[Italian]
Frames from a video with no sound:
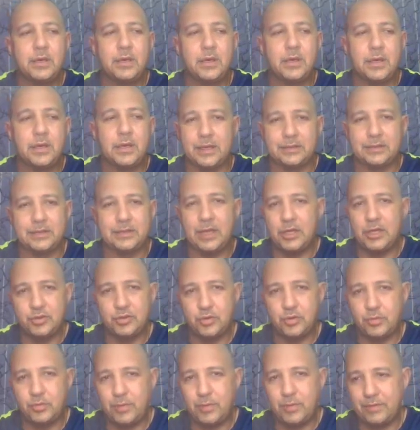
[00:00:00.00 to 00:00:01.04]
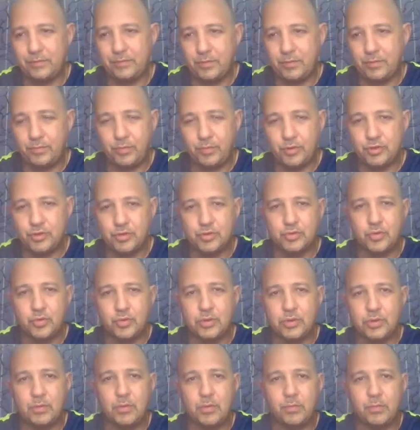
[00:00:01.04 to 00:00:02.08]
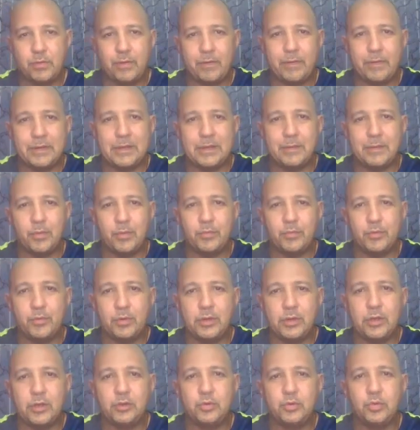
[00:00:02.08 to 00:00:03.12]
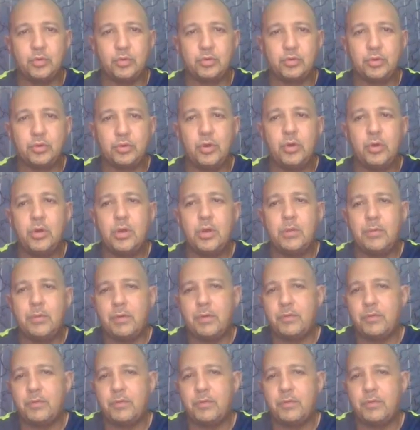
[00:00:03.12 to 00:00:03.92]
eh, cartaceo ormai fra un po' ce lo scordiamo probabilmente proprio del tutto,